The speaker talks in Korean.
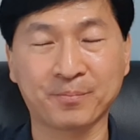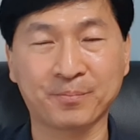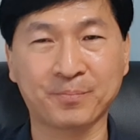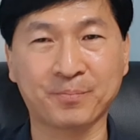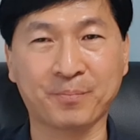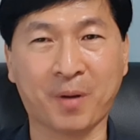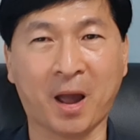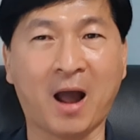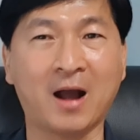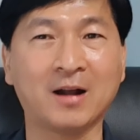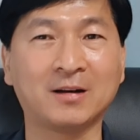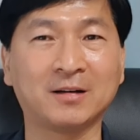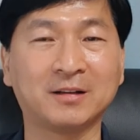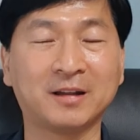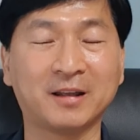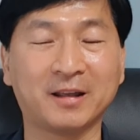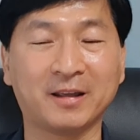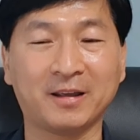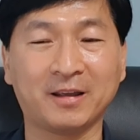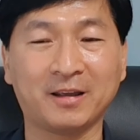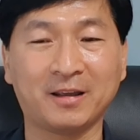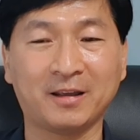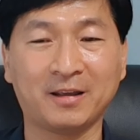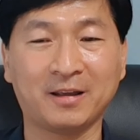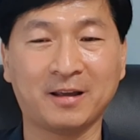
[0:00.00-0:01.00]

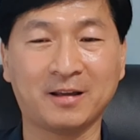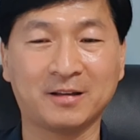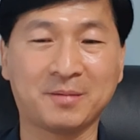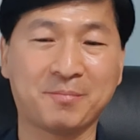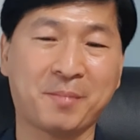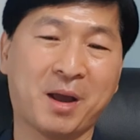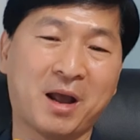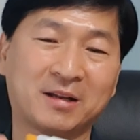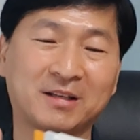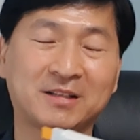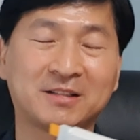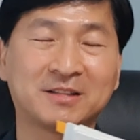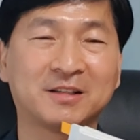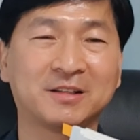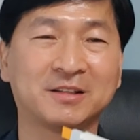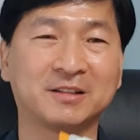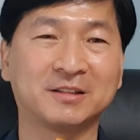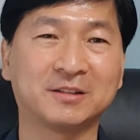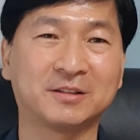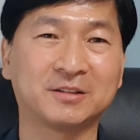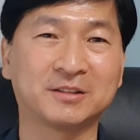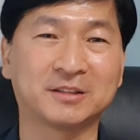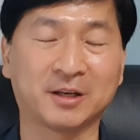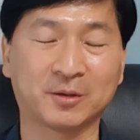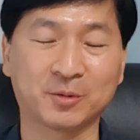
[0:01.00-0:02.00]
방대하게 많이 이제
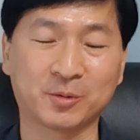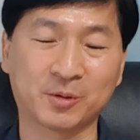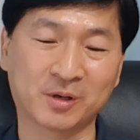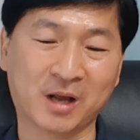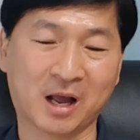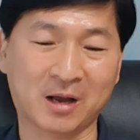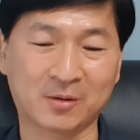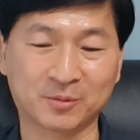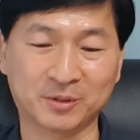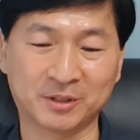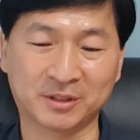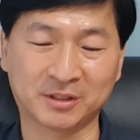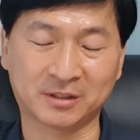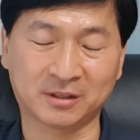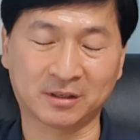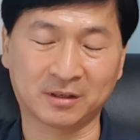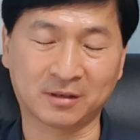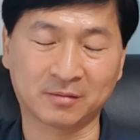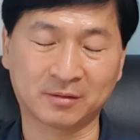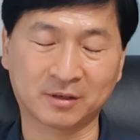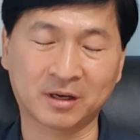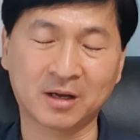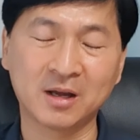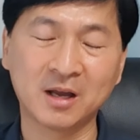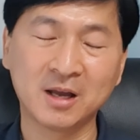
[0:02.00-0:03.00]
이런 자료를 갖고 있어요.
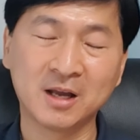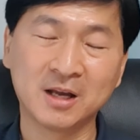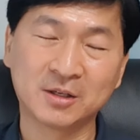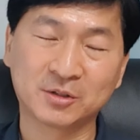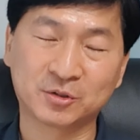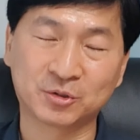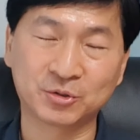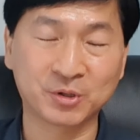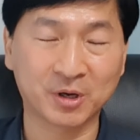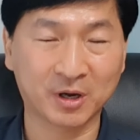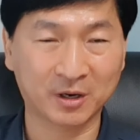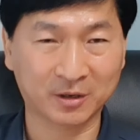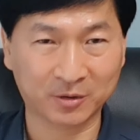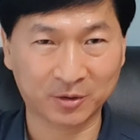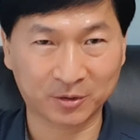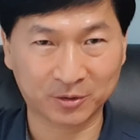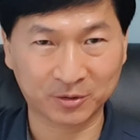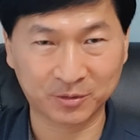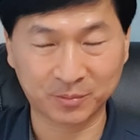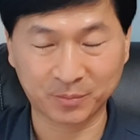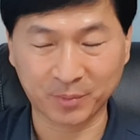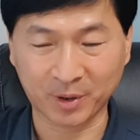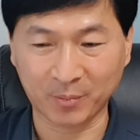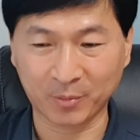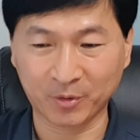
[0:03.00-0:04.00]
그러니까 중요한
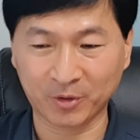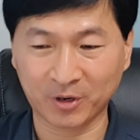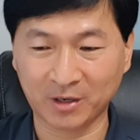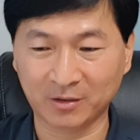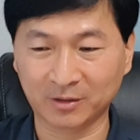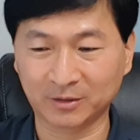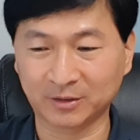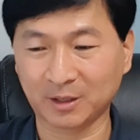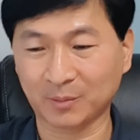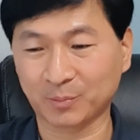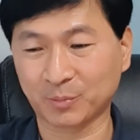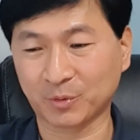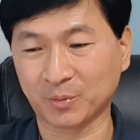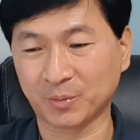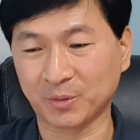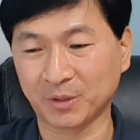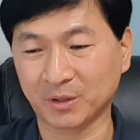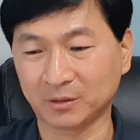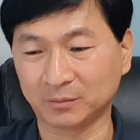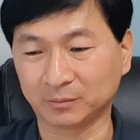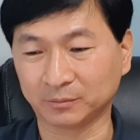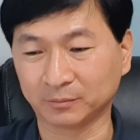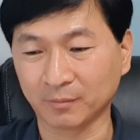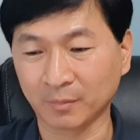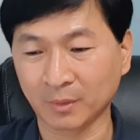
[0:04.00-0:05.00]
거를 메모를 한거 딱
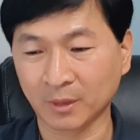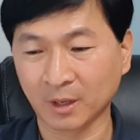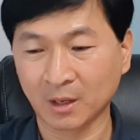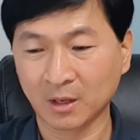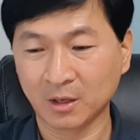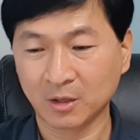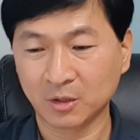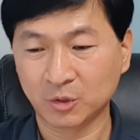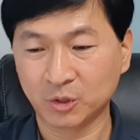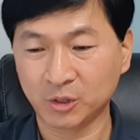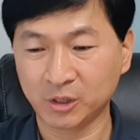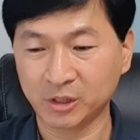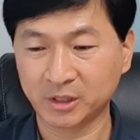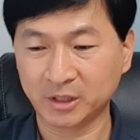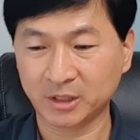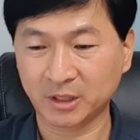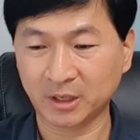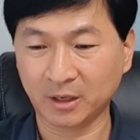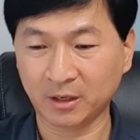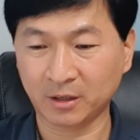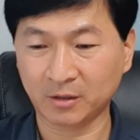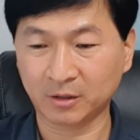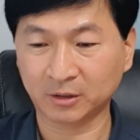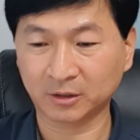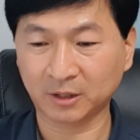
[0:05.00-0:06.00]
보면
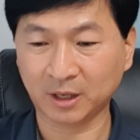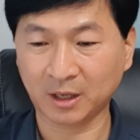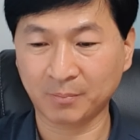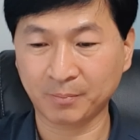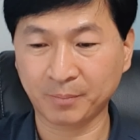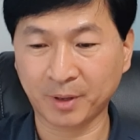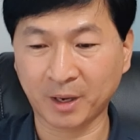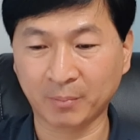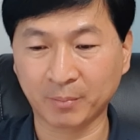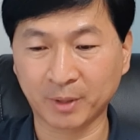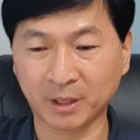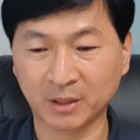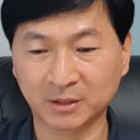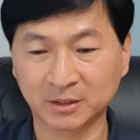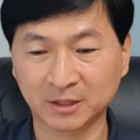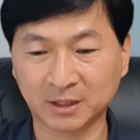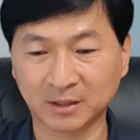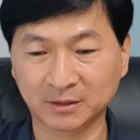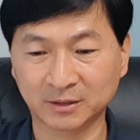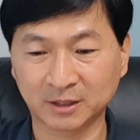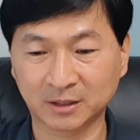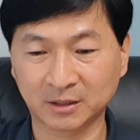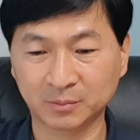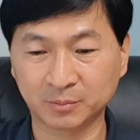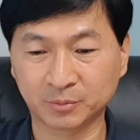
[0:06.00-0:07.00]
휠체어 탄
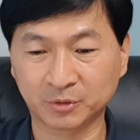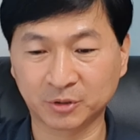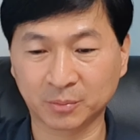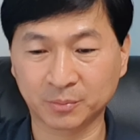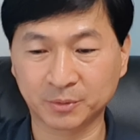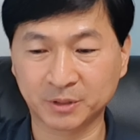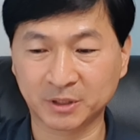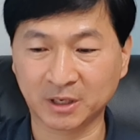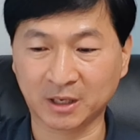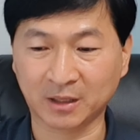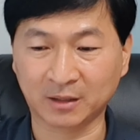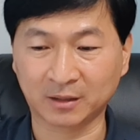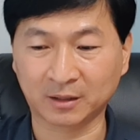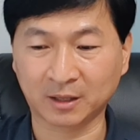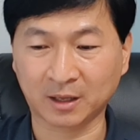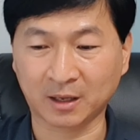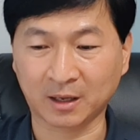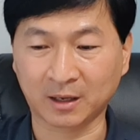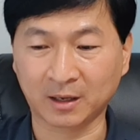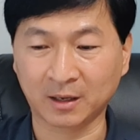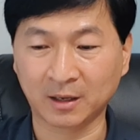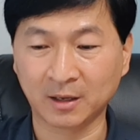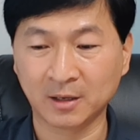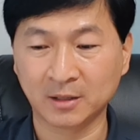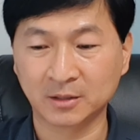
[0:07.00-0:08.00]
백만장자는 부럽지
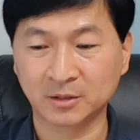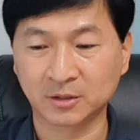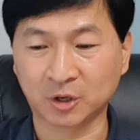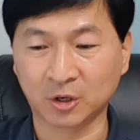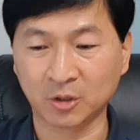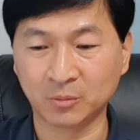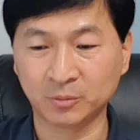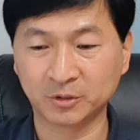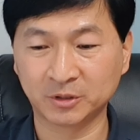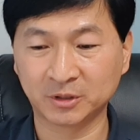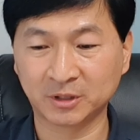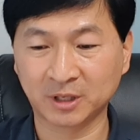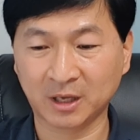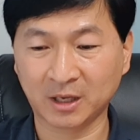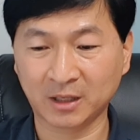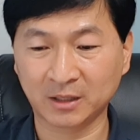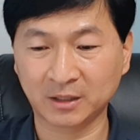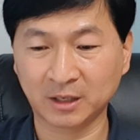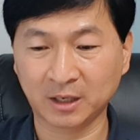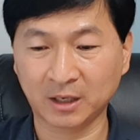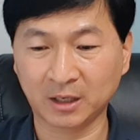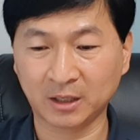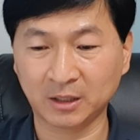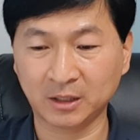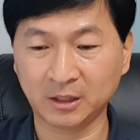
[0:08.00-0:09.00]
않다. 젊은
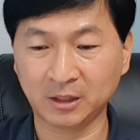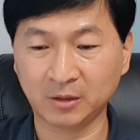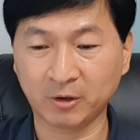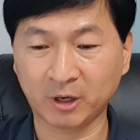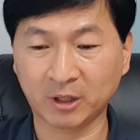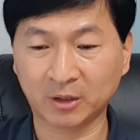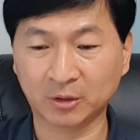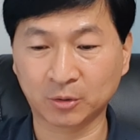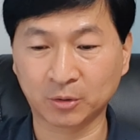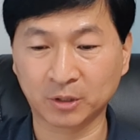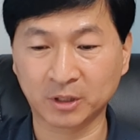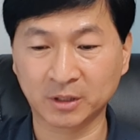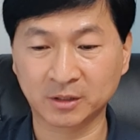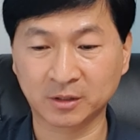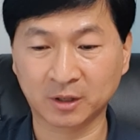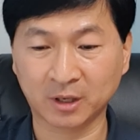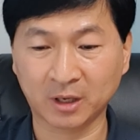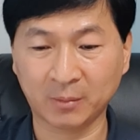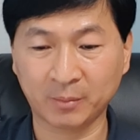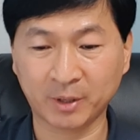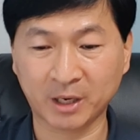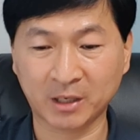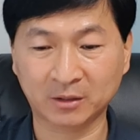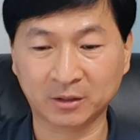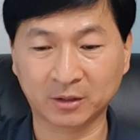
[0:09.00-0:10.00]
나이에 일과 돈에서
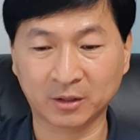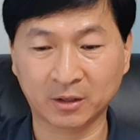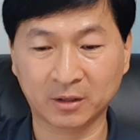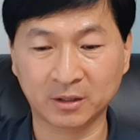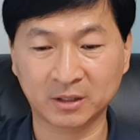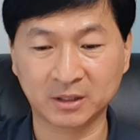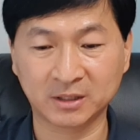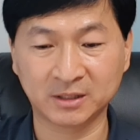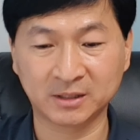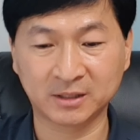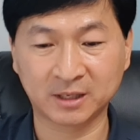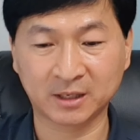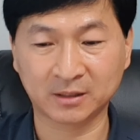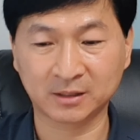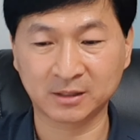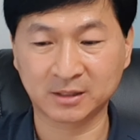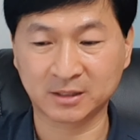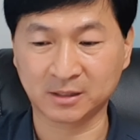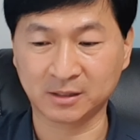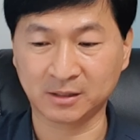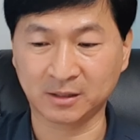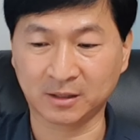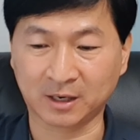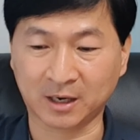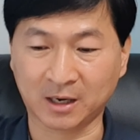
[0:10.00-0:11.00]
해방되어 인생을
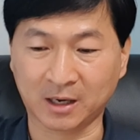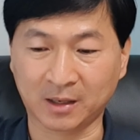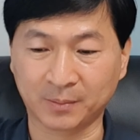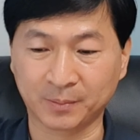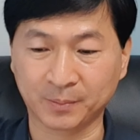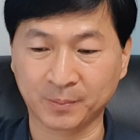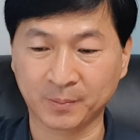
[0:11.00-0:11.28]
즐겨라.